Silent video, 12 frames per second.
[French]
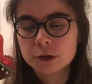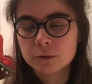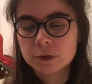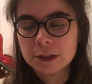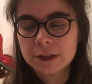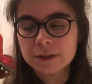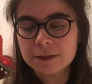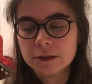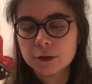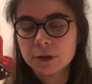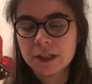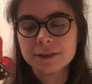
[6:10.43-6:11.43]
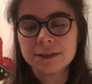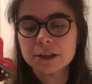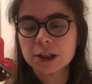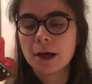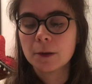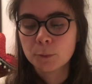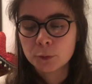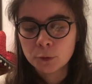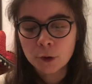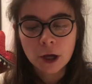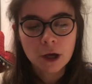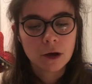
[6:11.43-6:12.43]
gens qui s'y connaissent déjà un peu